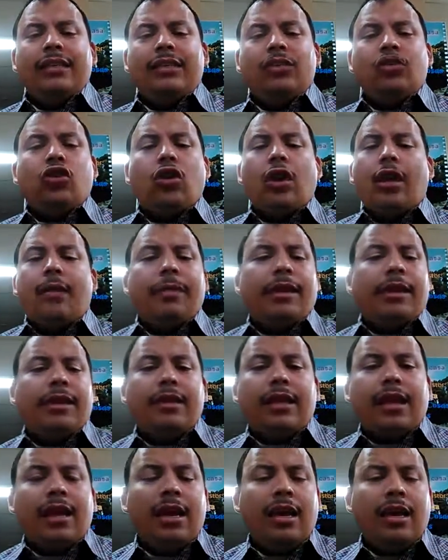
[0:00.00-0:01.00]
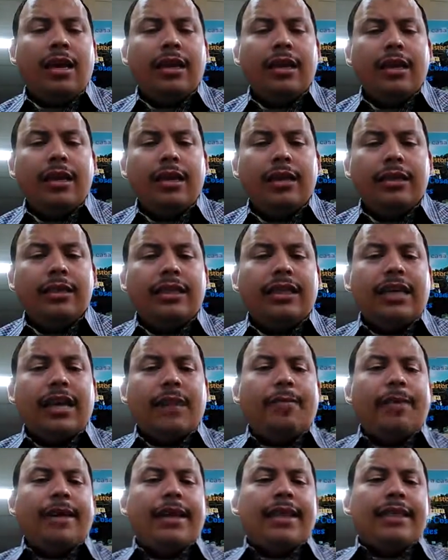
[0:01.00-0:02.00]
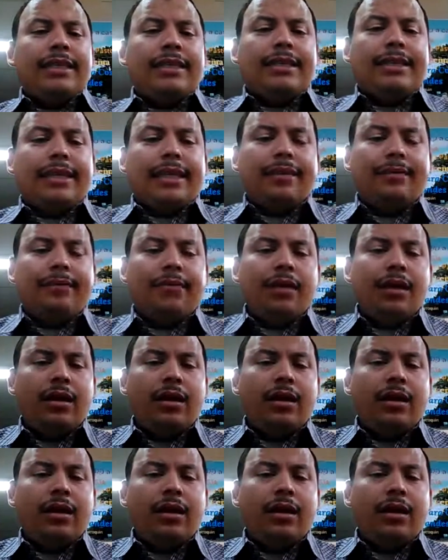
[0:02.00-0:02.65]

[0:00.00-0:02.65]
solamente se aparece.